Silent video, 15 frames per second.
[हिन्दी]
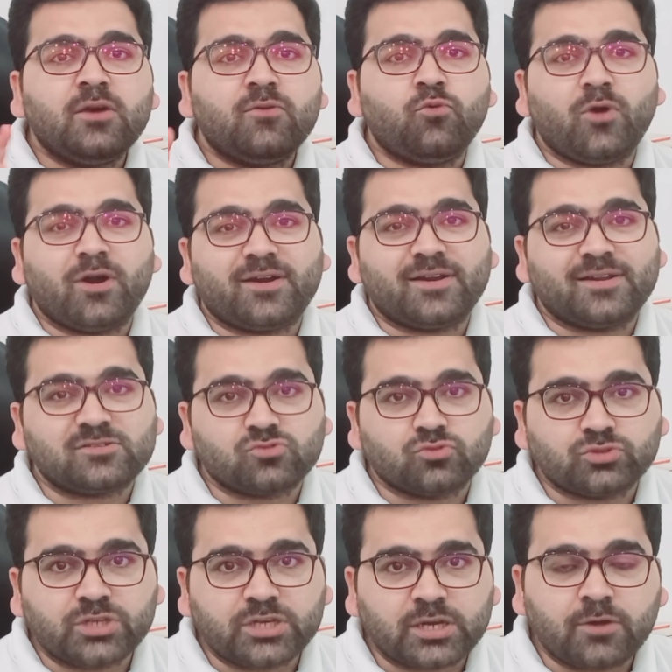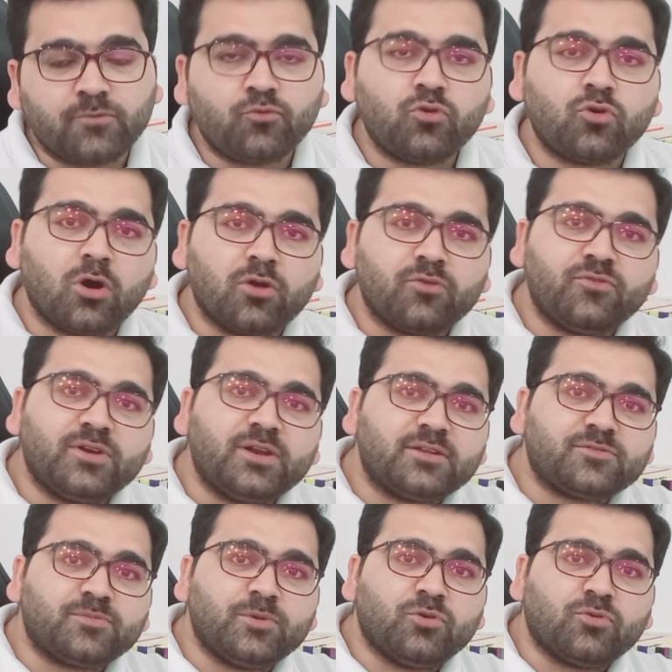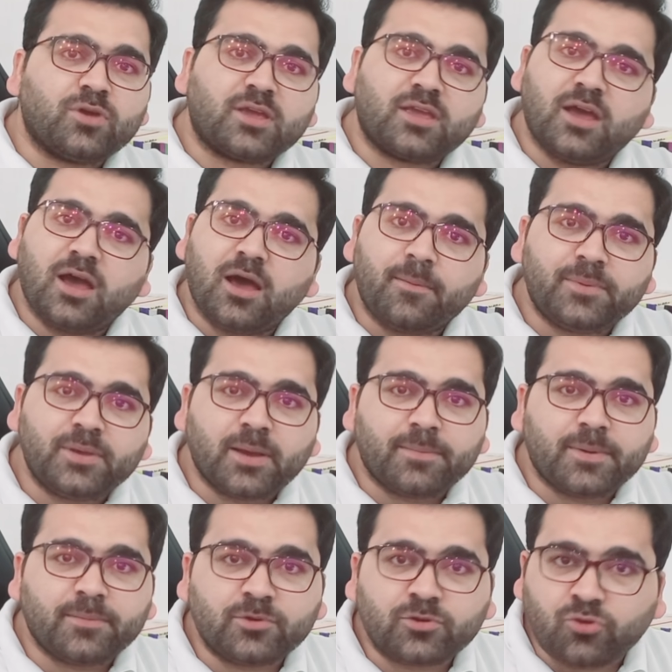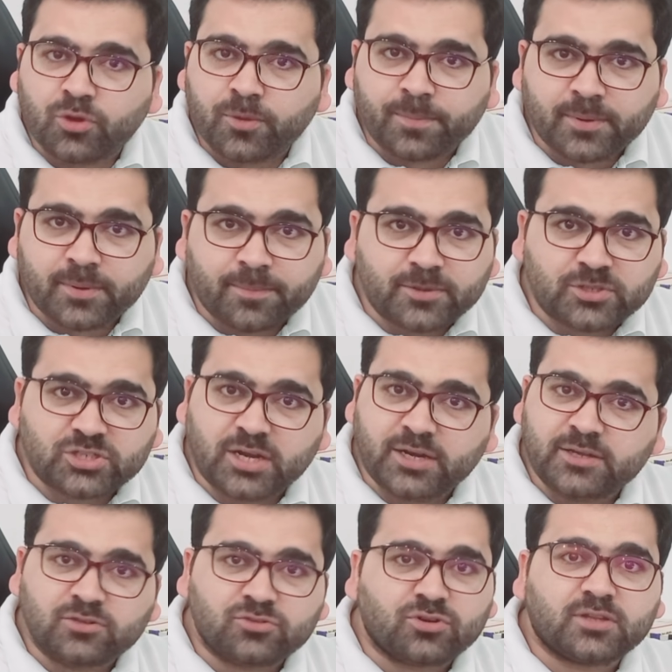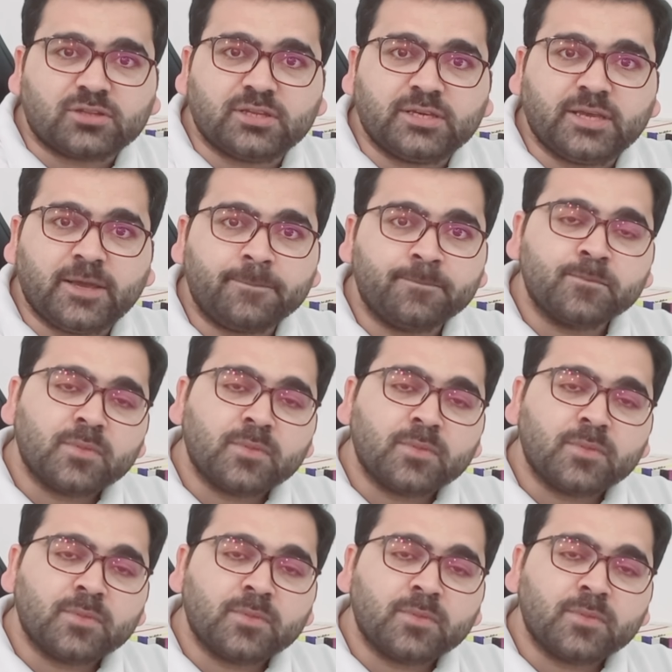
वो एड्रेस हो जाएगा वो कॉन्फिडेंस में होंगे कि हाँ अभी अभी हमें कोई परेशानी की ज़रूरत नहीं है